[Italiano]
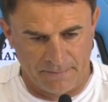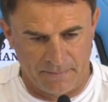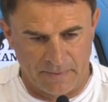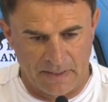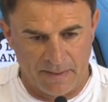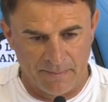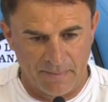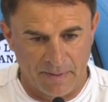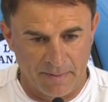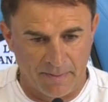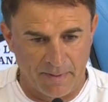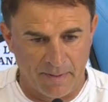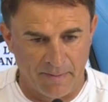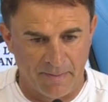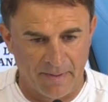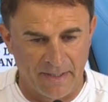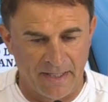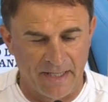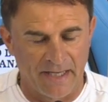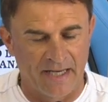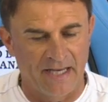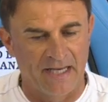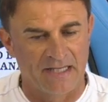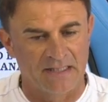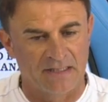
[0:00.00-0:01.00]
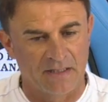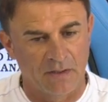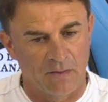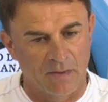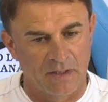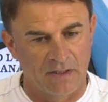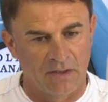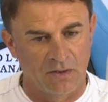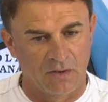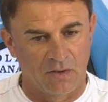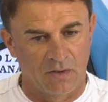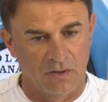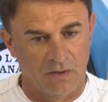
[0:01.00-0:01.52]
la mia prima richiesta
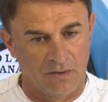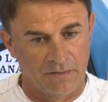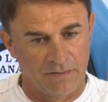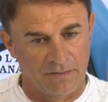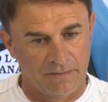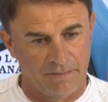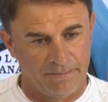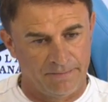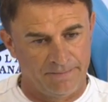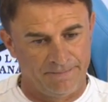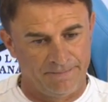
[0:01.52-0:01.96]
quando